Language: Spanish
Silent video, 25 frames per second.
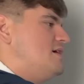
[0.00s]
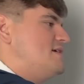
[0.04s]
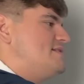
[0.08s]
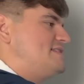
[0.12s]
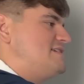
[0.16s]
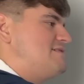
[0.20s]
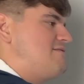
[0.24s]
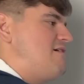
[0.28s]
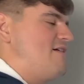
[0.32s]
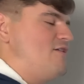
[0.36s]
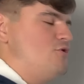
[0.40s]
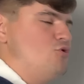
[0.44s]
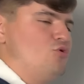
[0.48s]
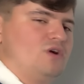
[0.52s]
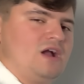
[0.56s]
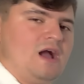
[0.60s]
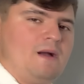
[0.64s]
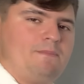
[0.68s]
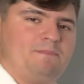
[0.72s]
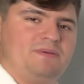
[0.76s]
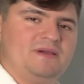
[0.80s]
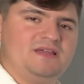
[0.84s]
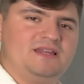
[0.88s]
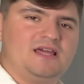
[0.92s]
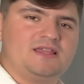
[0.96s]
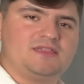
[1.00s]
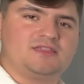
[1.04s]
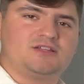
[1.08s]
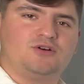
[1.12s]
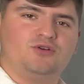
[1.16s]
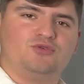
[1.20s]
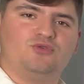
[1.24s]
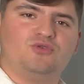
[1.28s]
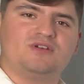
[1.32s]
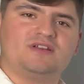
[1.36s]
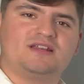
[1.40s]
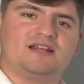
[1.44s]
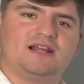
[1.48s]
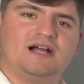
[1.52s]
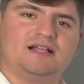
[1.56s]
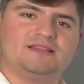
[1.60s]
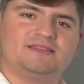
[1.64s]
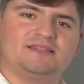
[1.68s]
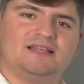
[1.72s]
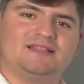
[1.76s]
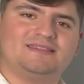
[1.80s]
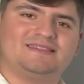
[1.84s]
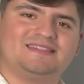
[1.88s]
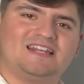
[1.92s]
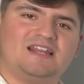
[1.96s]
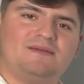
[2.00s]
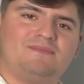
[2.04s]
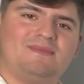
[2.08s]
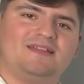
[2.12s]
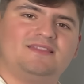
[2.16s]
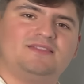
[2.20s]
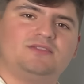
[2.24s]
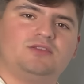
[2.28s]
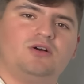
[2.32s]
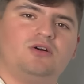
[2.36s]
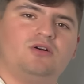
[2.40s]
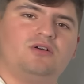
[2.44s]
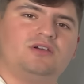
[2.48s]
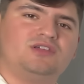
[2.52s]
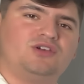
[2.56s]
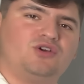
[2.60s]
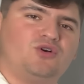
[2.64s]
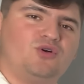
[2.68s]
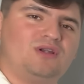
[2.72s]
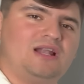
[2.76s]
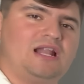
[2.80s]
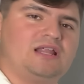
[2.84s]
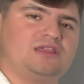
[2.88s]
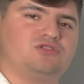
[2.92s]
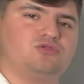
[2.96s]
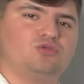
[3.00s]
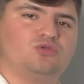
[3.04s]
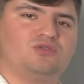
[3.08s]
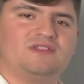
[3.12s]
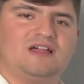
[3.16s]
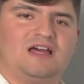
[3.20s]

se va de Lucas Pírez con un regate tremendo y con la zurda